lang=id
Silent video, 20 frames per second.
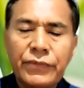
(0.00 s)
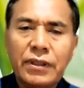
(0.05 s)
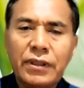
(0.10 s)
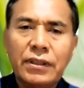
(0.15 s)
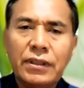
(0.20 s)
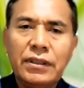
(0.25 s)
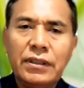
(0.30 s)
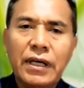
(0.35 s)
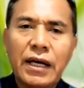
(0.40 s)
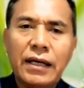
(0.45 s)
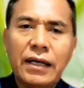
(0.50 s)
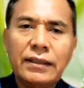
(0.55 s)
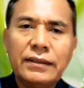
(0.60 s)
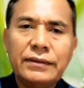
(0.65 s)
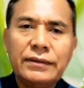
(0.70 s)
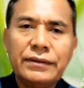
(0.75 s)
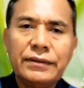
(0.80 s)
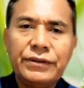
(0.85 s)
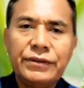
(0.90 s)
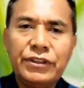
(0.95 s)

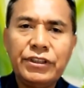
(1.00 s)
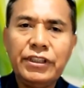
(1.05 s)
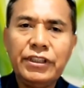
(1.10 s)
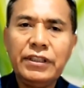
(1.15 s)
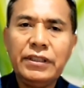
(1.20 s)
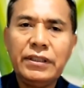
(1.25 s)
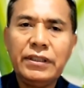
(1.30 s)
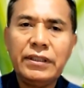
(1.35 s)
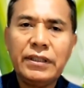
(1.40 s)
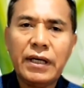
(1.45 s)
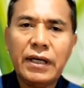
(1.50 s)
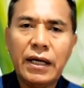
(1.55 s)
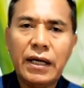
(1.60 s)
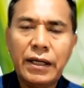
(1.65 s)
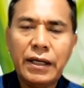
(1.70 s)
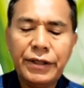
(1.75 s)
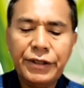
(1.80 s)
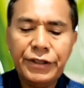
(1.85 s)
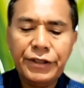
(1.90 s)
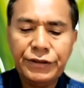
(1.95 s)
yang
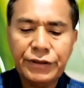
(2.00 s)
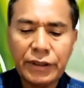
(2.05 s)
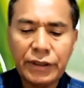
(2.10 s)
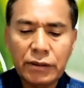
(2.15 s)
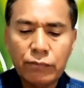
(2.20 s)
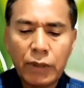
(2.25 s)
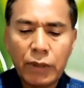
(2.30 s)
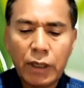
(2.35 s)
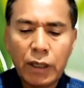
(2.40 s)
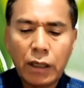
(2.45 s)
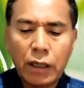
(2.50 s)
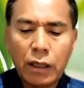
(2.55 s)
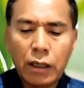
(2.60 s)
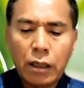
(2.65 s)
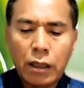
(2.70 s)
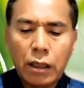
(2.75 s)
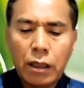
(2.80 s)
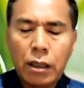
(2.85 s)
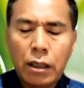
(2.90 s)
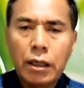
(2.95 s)
tidak diterima
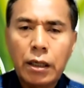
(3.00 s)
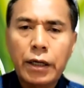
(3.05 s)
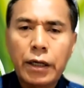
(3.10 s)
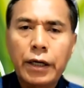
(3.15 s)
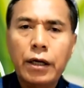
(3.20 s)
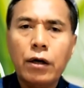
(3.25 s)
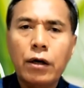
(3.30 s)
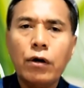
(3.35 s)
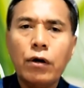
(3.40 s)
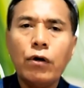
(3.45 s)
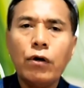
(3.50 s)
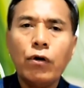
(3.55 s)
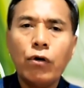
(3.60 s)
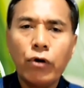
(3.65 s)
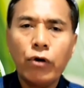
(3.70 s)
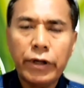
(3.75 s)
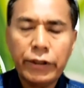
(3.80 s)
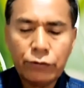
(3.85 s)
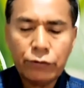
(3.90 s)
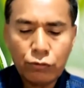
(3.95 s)

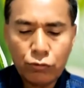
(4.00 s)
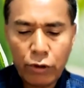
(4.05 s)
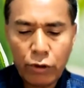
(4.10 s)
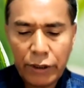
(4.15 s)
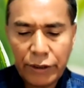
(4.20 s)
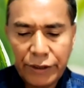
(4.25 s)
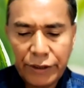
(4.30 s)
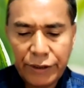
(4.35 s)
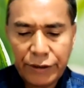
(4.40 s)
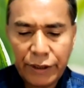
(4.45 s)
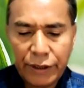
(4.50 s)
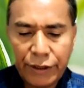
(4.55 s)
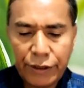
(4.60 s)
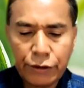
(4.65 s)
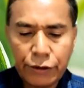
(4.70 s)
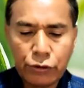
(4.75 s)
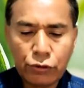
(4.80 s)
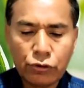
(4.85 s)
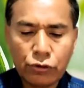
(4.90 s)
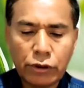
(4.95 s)
oleh Tuhan kita
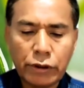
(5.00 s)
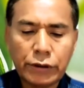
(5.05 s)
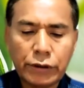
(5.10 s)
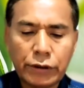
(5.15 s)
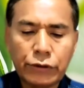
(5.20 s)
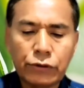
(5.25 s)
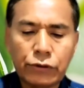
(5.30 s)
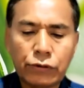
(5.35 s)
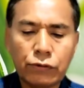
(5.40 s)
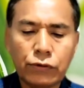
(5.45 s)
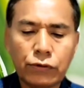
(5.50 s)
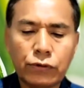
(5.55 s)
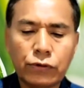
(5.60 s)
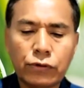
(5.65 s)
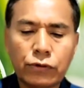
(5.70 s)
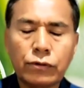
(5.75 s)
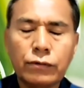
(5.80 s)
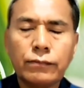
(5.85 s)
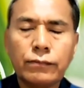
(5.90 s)
Yesus Kristus.